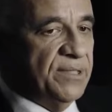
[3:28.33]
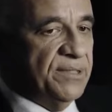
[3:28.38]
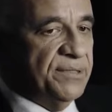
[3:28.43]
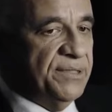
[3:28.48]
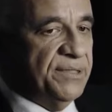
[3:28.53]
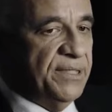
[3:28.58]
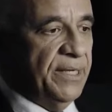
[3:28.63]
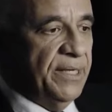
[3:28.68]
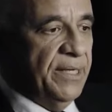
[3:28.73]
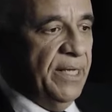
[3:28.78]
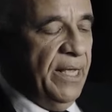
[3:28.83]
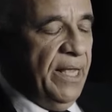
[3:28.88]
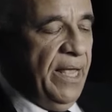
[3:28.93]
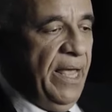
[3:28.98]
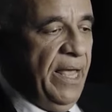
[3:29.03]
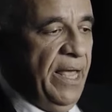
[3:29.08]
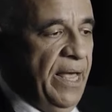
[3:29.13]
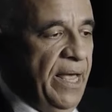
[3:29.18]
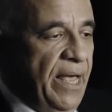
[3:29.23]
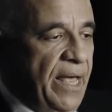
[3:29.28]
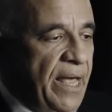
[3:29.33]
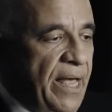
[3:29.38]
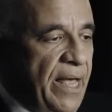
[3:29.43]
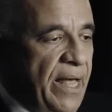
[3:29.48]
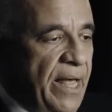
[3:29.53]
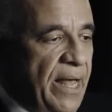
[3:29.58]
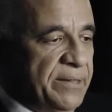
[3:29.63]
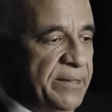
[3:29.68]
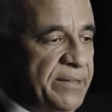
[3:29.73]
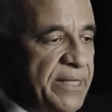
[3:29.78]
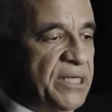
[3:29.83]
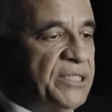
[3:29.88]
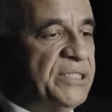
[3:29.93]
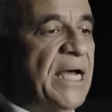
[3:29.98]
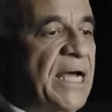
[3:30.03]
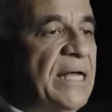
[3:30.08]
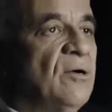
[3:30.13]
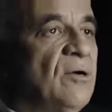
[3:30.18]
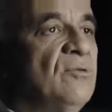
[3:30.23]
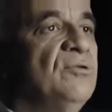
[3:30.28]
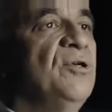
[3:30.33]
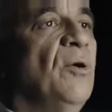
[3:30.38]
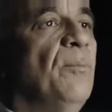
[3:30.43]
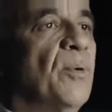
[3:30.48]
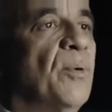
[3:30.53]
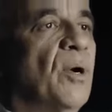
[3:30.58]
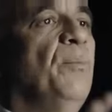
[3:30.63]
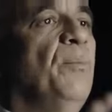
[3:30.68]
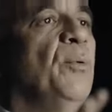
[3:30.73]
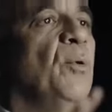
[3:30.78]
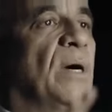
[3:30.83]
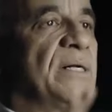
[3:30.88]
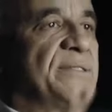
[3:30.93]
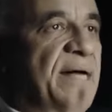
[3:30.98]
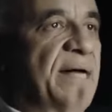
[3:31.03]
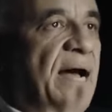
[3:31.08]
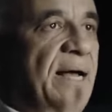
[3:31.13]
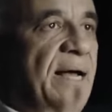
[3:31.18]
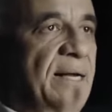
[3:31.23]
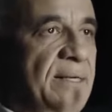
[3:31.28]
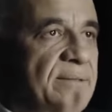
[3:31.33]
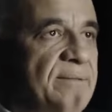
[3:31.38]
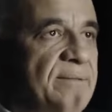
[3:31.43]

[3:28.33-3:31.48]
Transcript: assim, é, deixado ao seu próprio azar,